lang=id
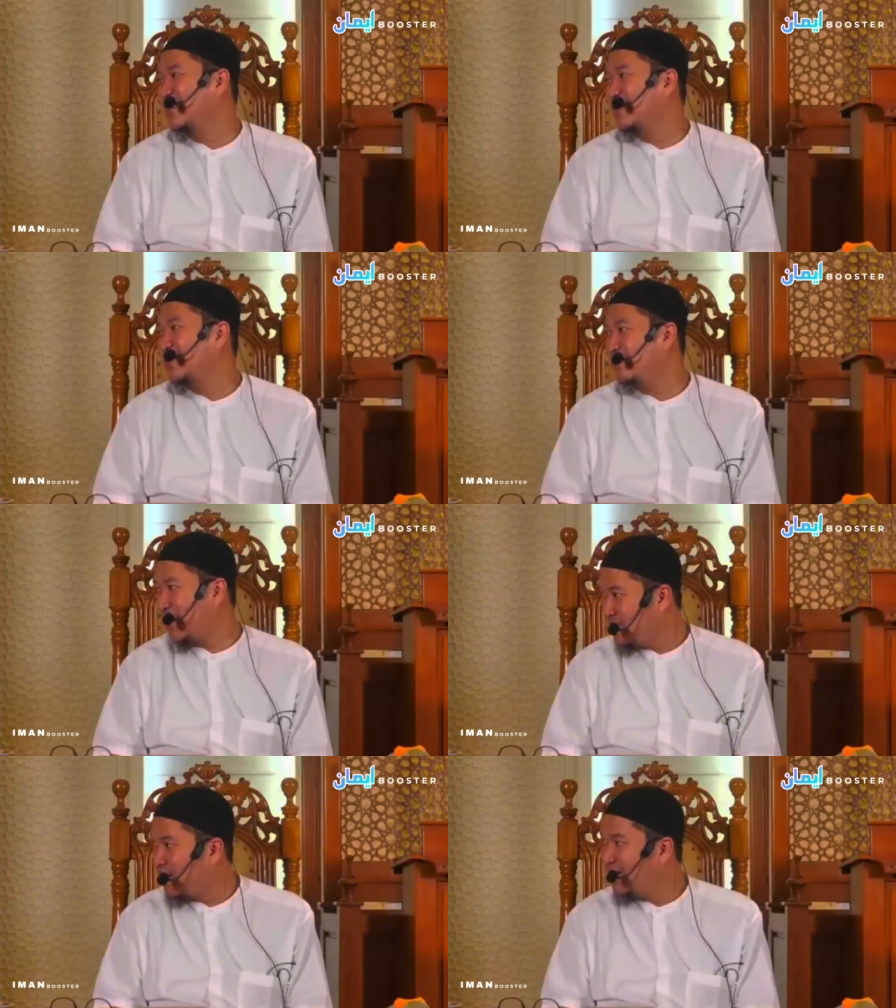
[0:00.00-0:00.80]

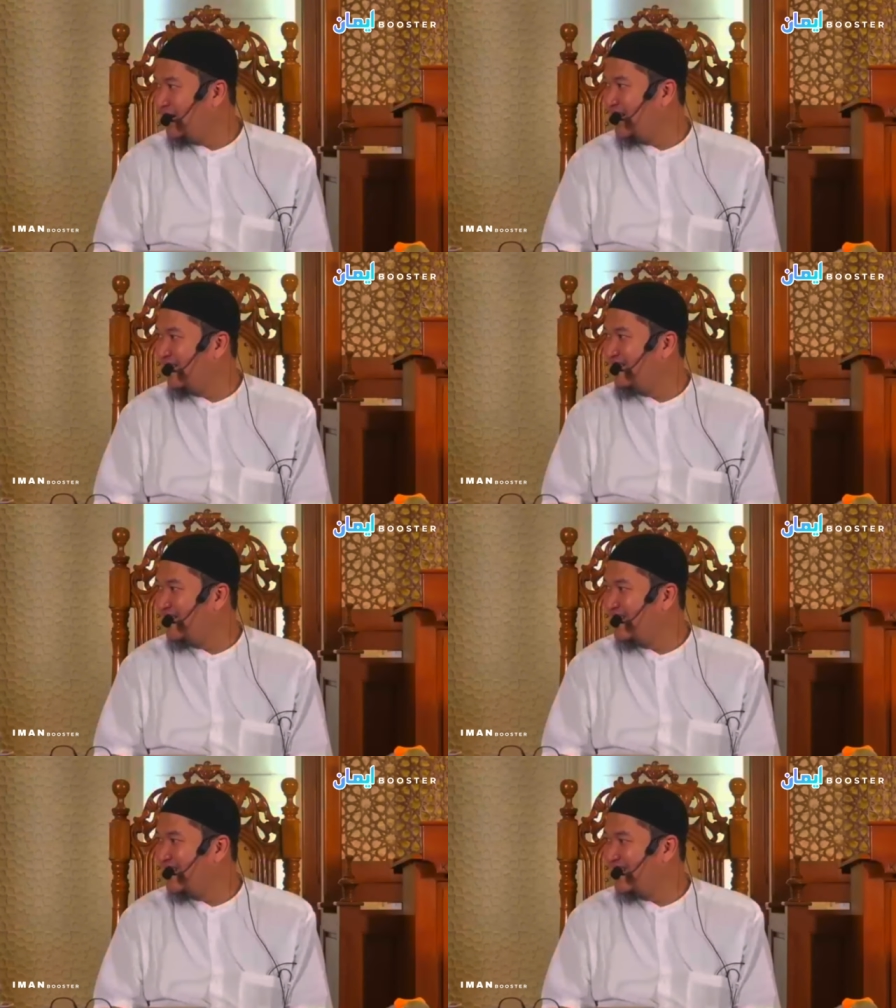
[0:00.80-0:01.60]
paham
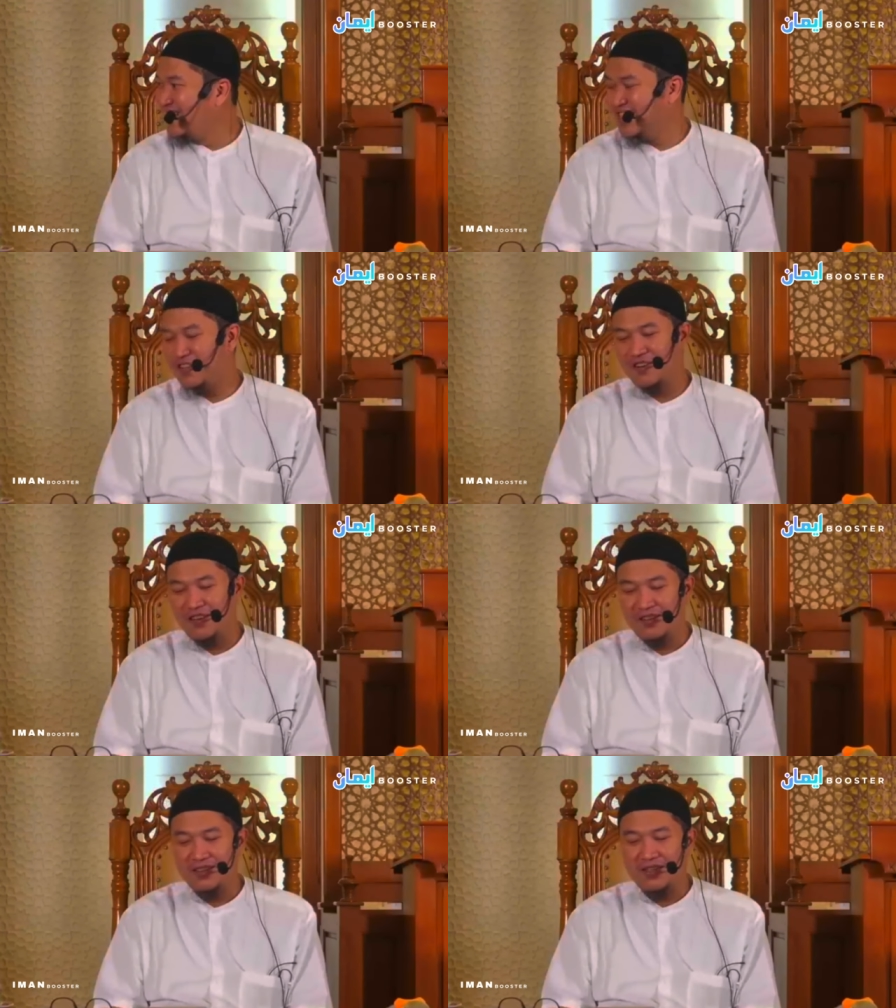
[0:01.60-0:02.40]
Insya
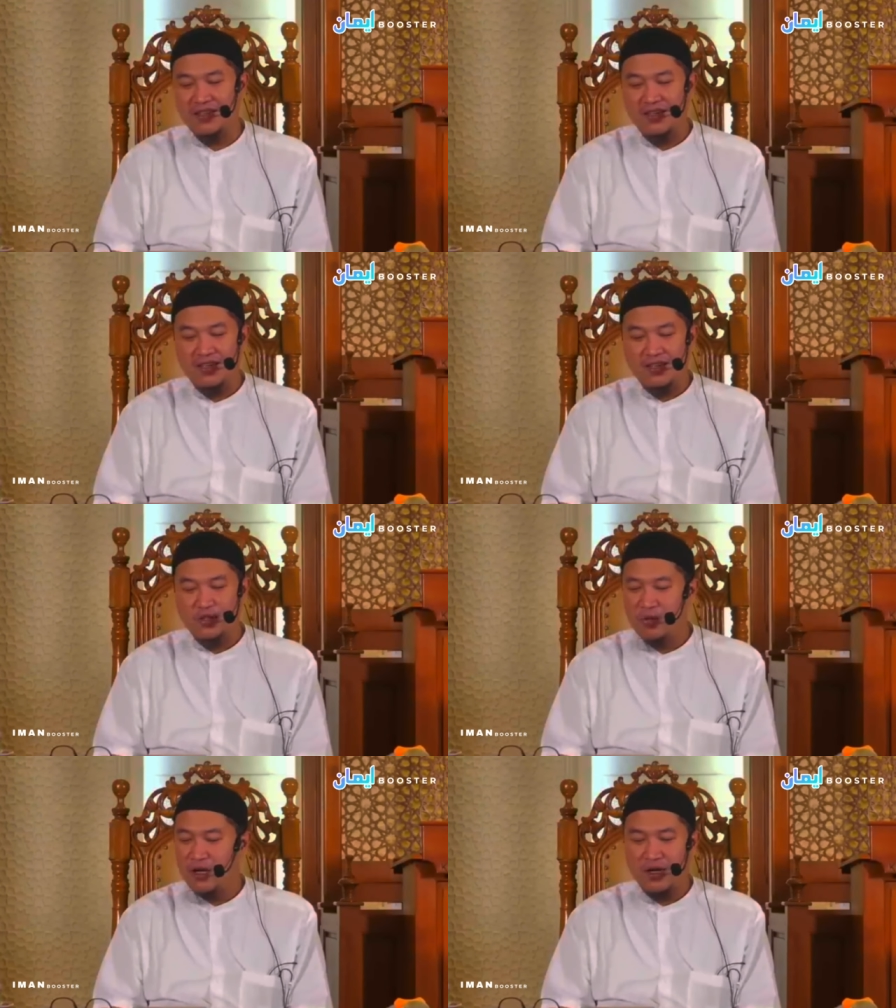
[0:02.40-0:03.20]
Allah
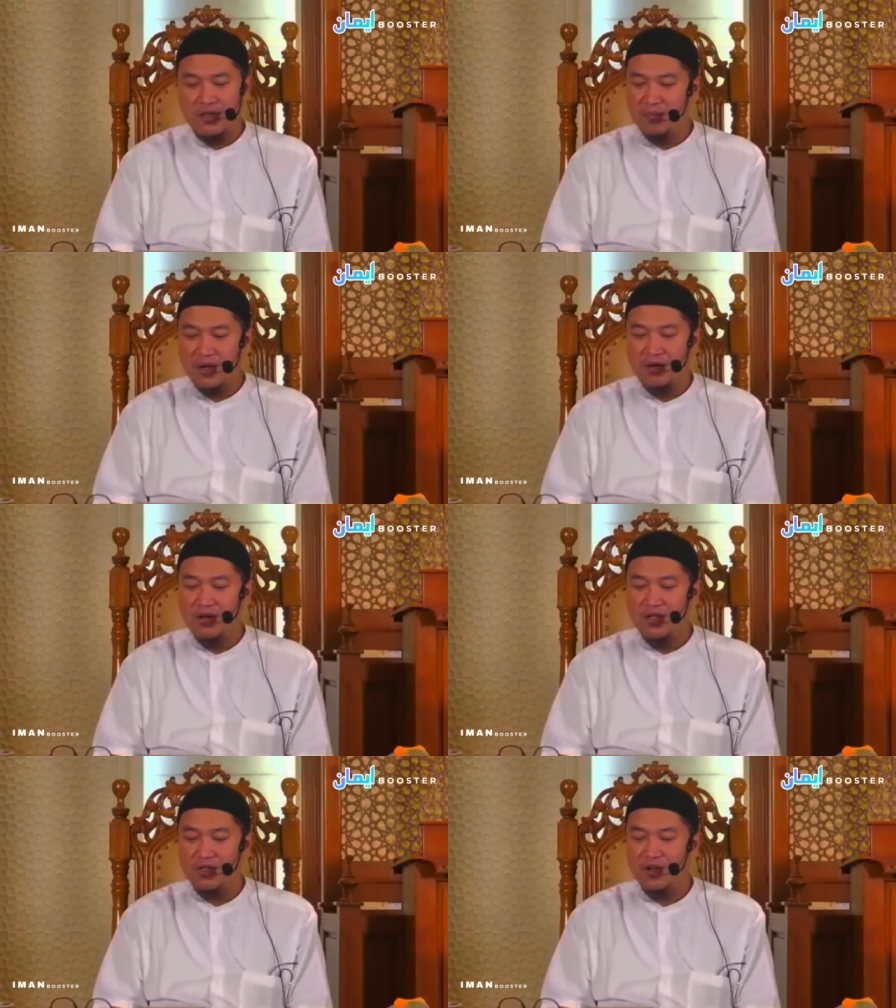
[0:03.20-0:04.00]
semoga nanti Pak
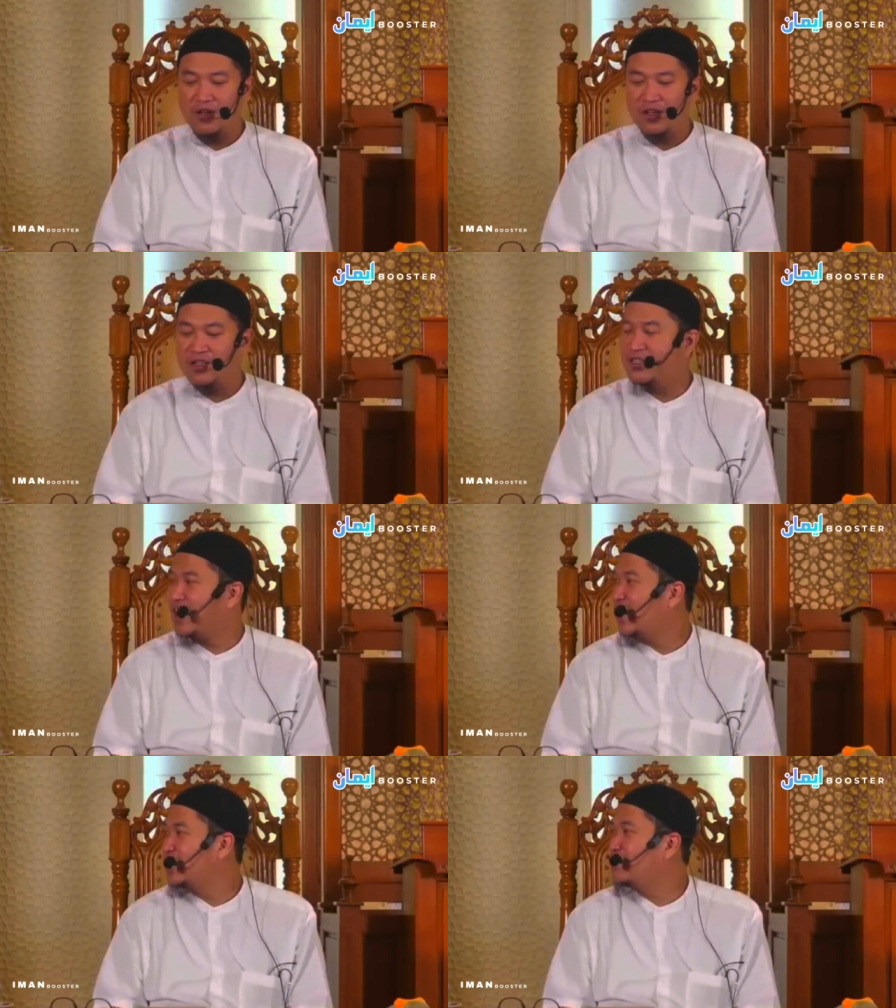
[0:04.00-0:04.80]
Khon Insya Allah
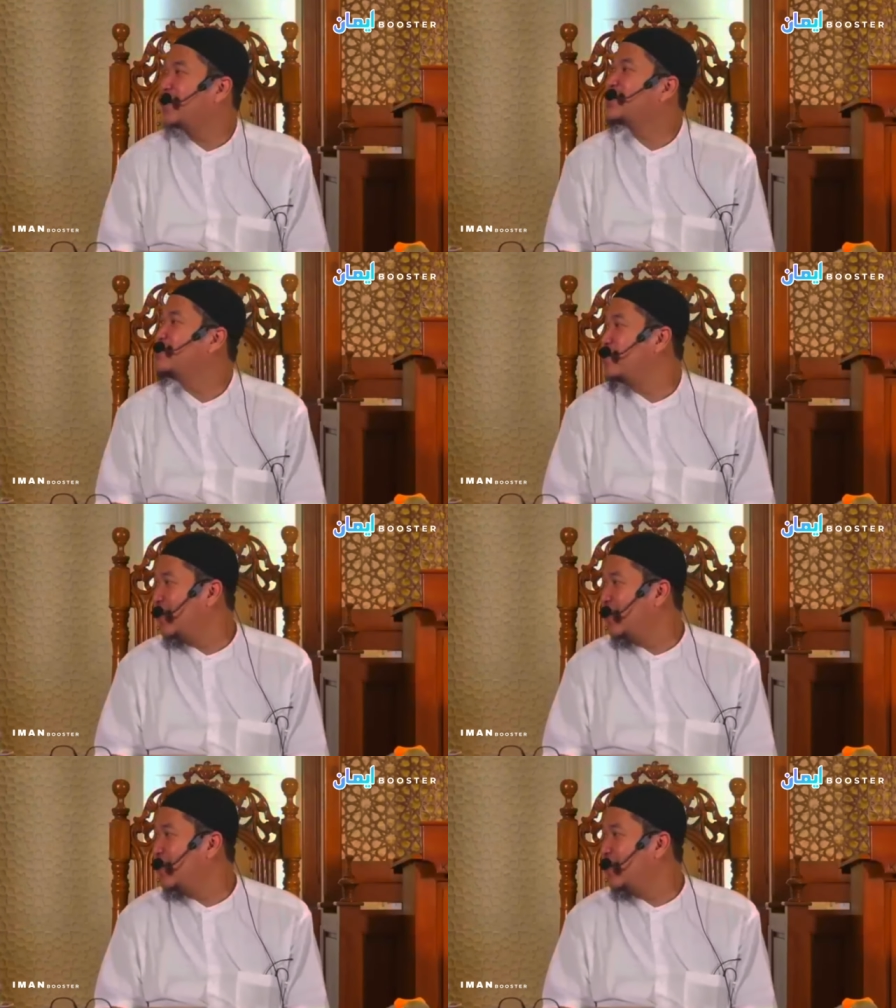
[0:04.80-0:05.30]
istirahatnya maksimal